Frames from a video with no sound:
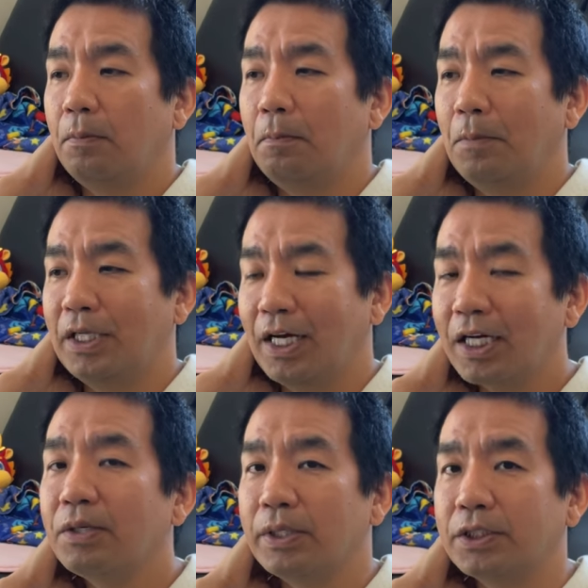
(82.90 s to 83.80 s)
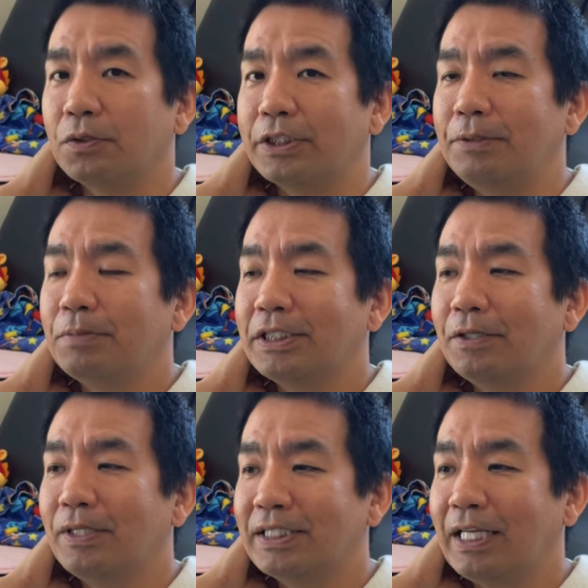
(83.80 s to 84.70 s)
まあ中にはねちょっと心配して
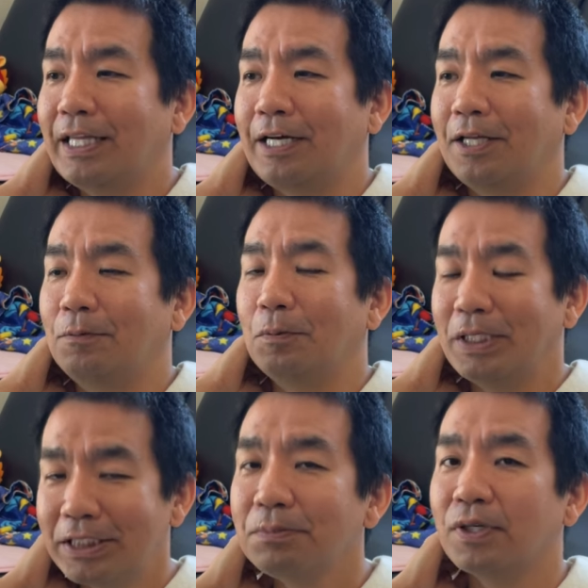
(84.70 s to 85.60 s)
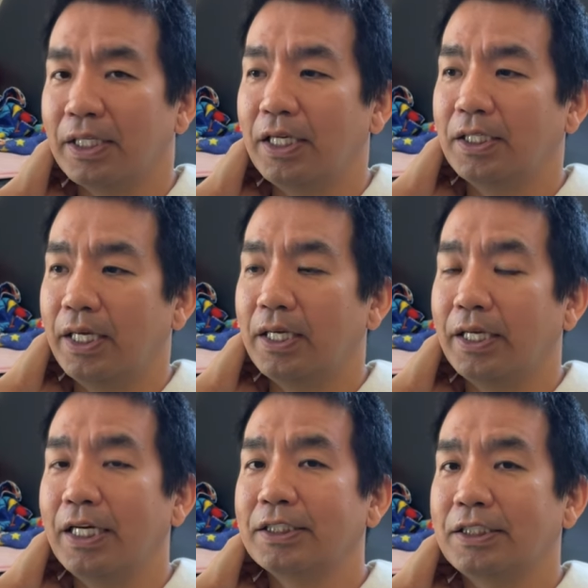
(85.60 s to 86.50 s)
くださった方も、まあ、一部はね、えー、
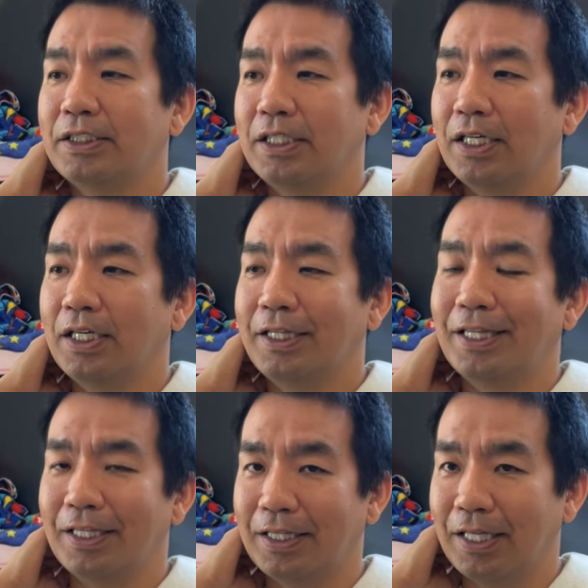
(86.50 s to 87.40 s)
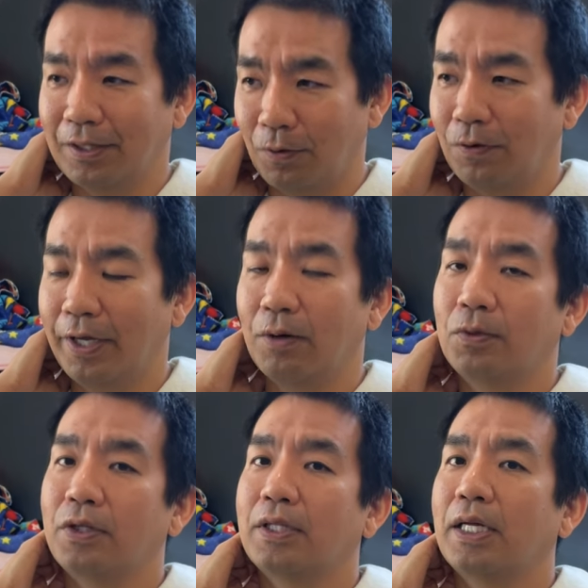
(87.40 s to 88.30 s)
いらっしゃってだと
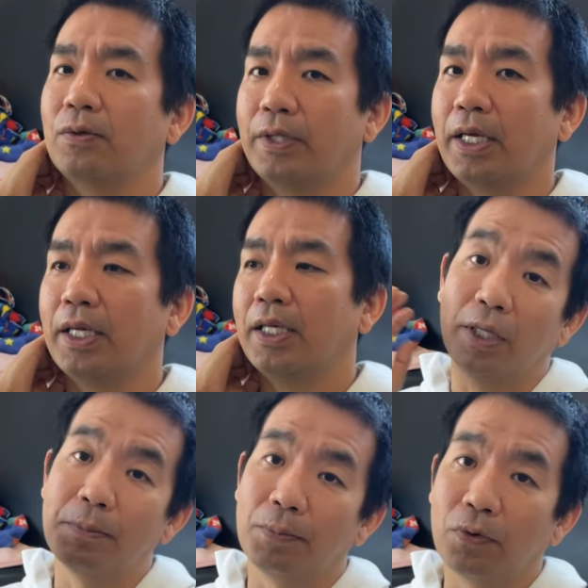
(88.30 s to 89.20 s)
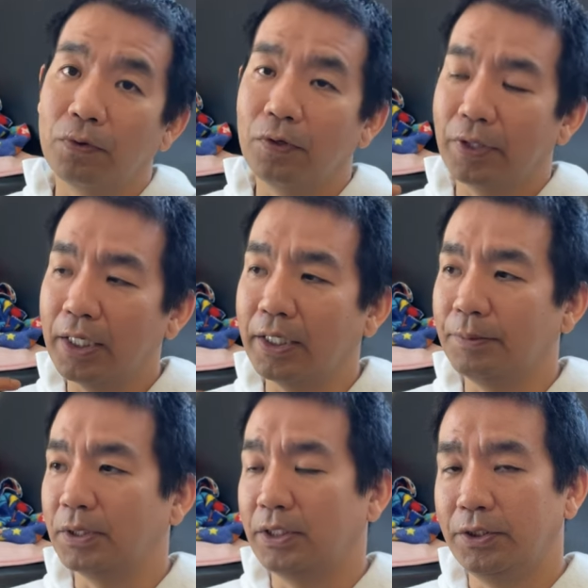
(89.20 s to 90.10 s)
思ったので今僕のね
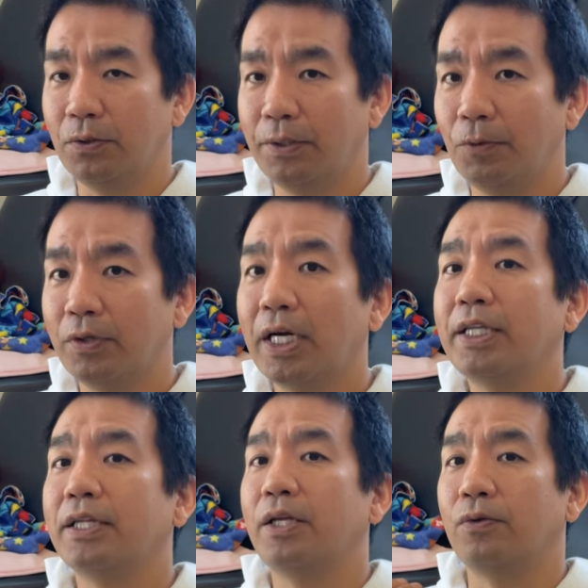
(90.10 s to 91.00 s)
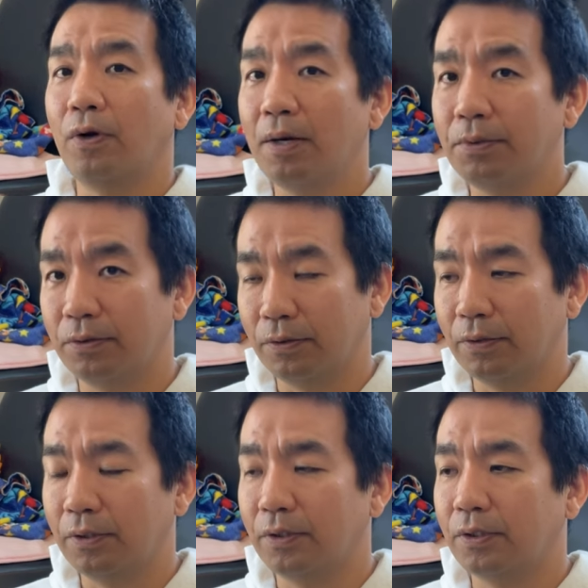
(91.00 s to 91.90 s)
今非常に問題になっているトラブ
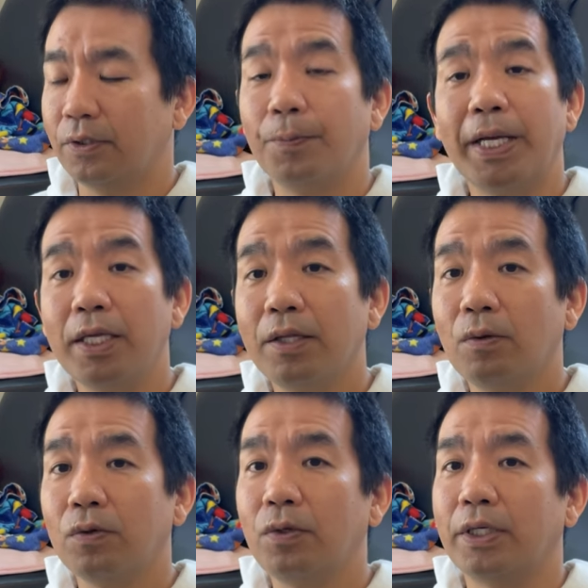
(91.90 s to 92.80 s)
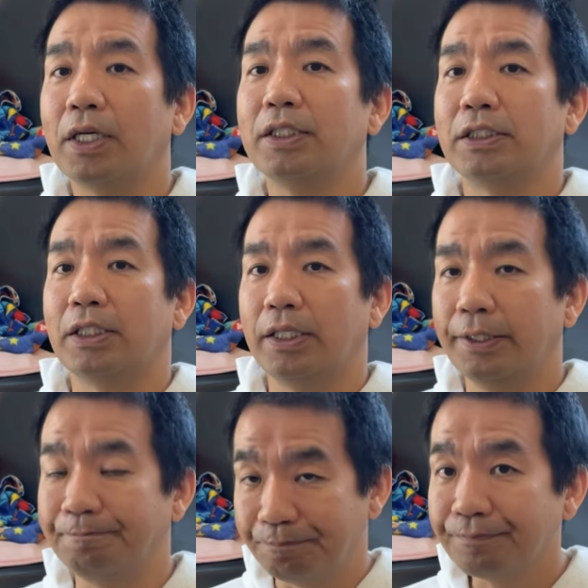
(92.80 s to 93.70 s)
ル、まあ、家のことに関して
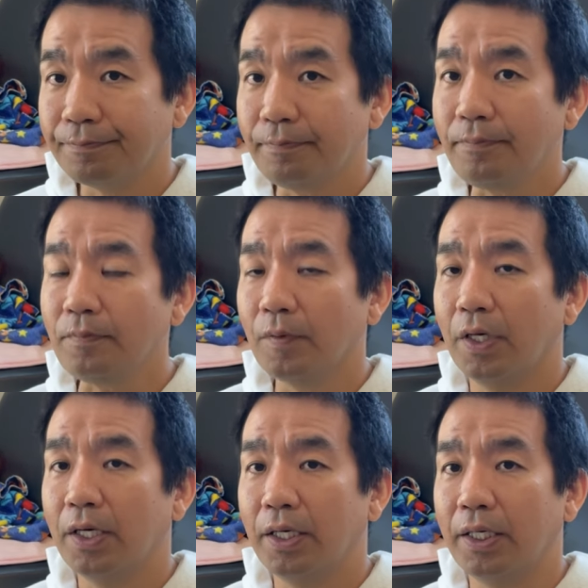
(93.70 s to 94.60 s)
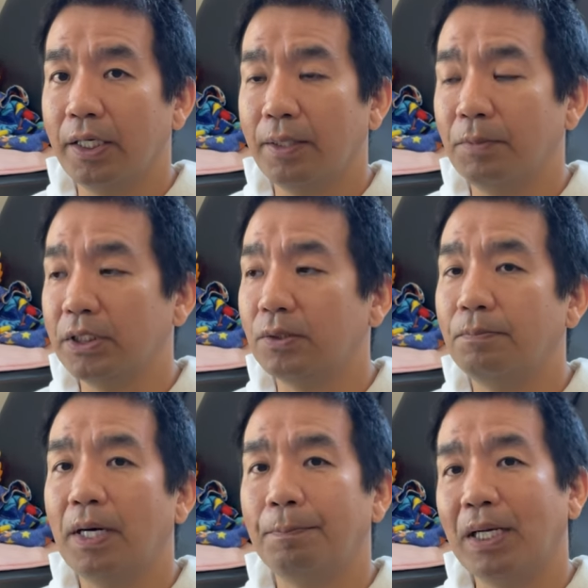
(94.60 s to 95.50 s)
ね、えー、まあ、一応
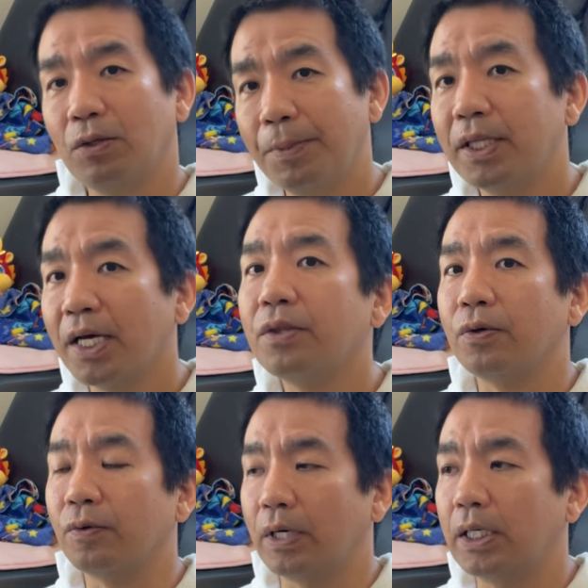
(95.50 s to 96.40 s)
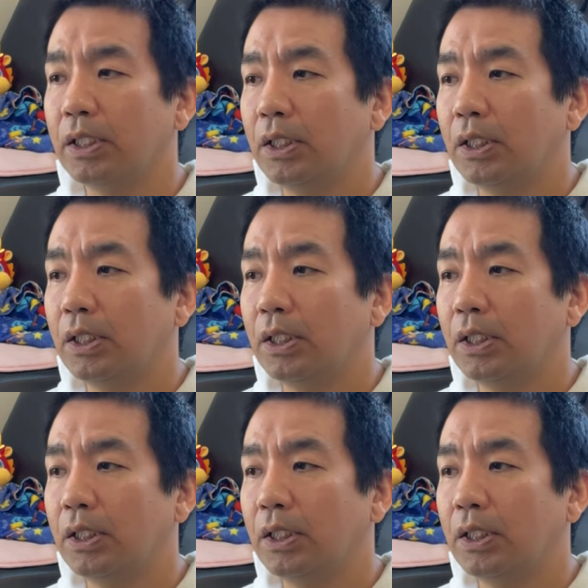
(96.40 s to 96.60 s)
ままとめたいというか、